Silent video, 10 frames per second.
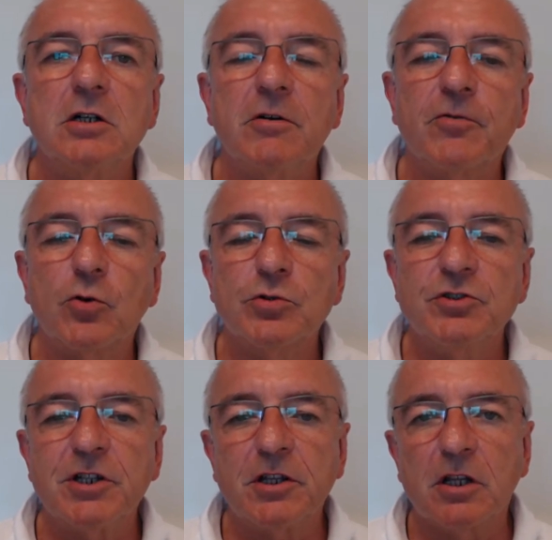
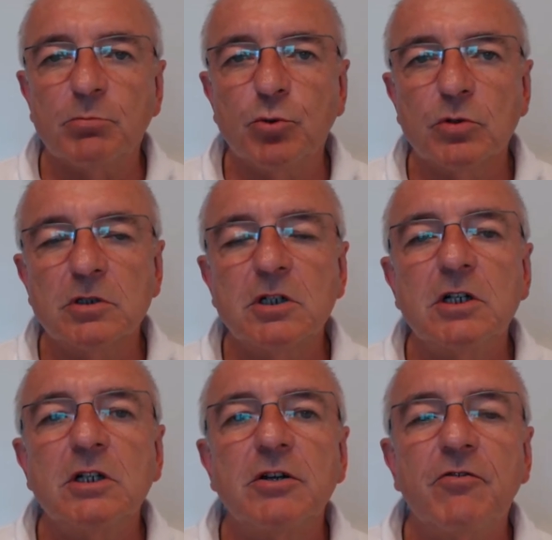aufgrund seiner
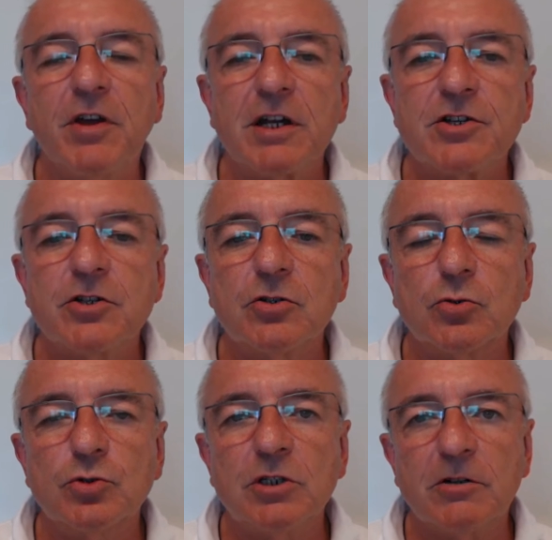Laborwerte
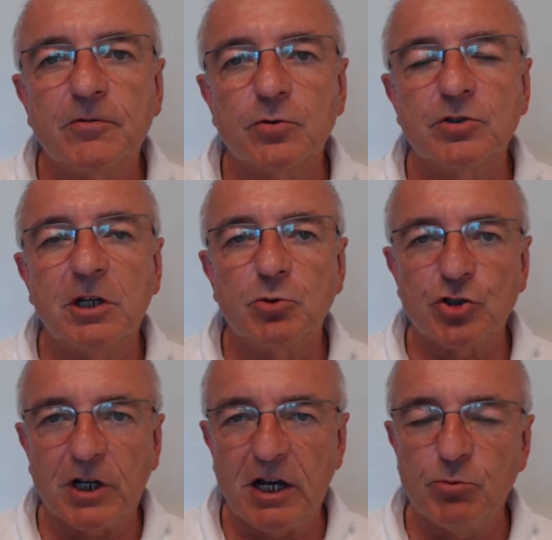und aufgrund der
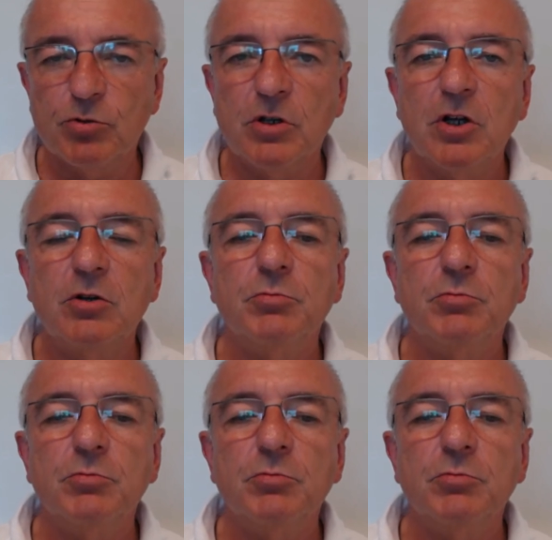Beschreibung